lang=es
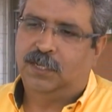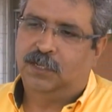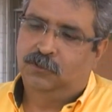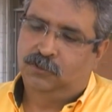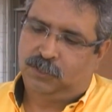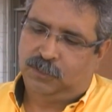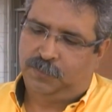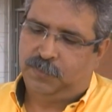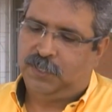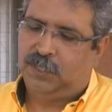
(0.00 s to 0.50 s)
Que
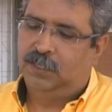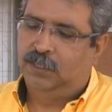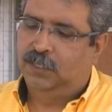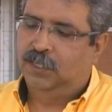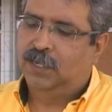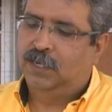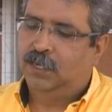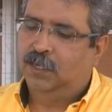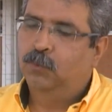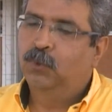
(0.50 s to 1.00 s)
no sepan
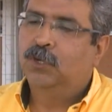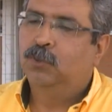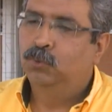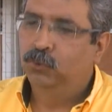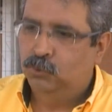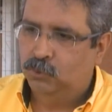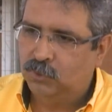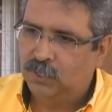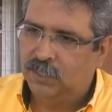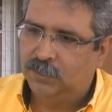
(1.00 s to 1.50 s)
darle buen
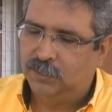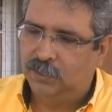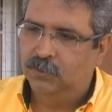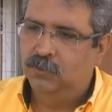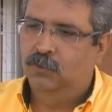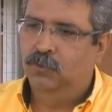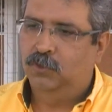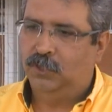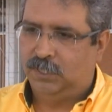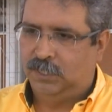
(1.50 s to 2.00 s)
uso a la
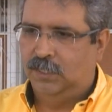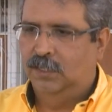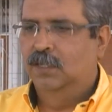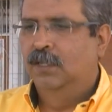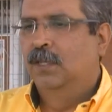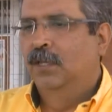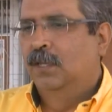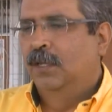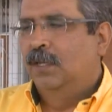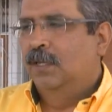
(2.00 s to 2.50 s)
tecnología,
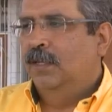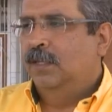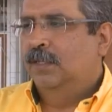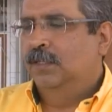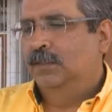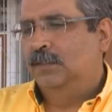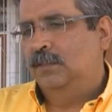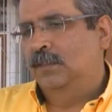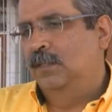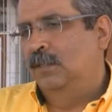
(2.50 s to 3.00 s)

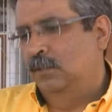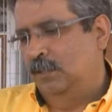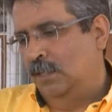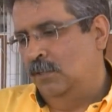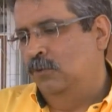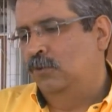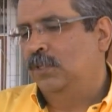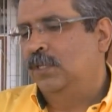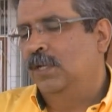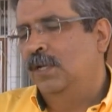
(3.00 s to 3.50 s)
este, que
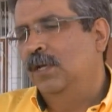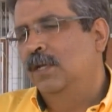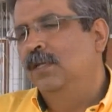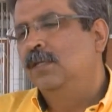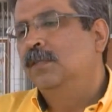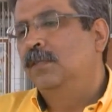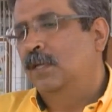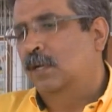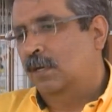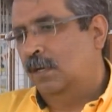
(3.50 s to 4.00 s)
no tengan
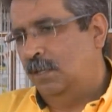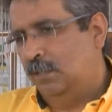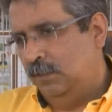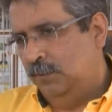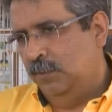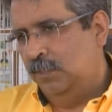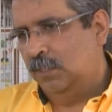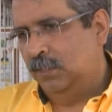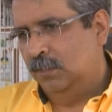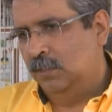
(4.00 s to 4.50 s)

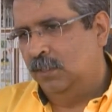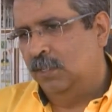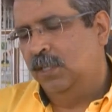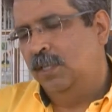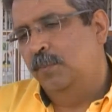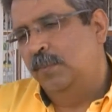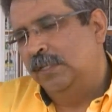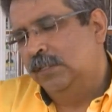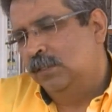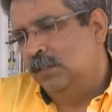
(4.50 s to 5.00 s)
internet, ¿verdad?
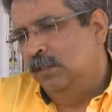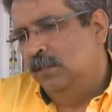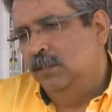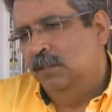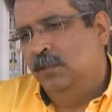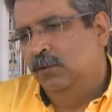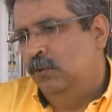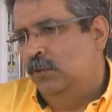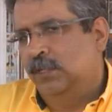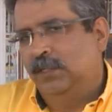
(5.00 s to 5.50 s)
Nada más
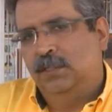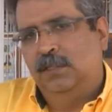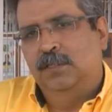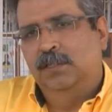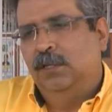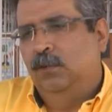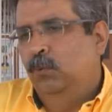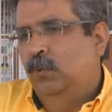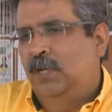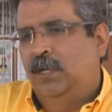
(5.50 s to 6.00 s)
lo que es el
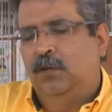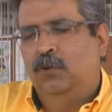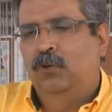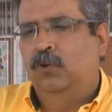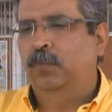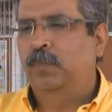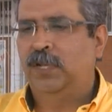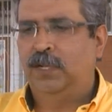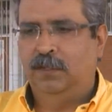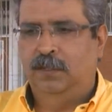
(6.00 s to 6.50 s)
celular
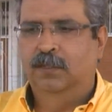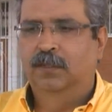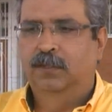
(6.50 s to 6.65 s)
normal.